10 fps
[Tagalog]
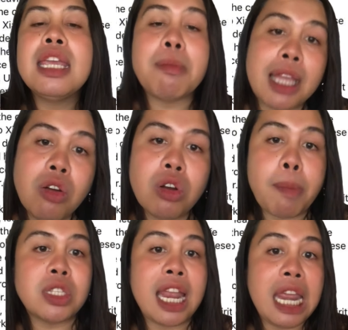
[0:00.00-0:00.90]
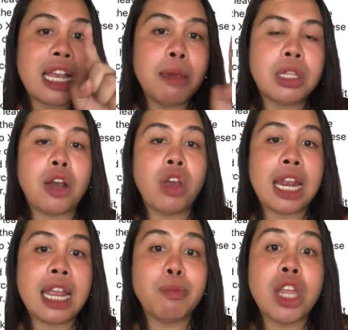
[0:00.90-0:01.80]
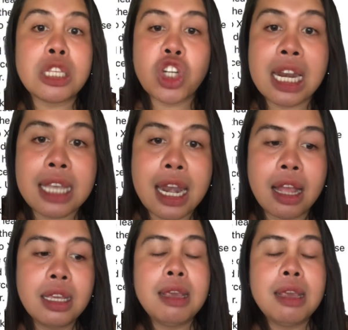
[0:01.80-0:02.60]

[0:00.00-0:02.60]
namatay guno tapos na link nga gibutang i-click mo dito sa Lazada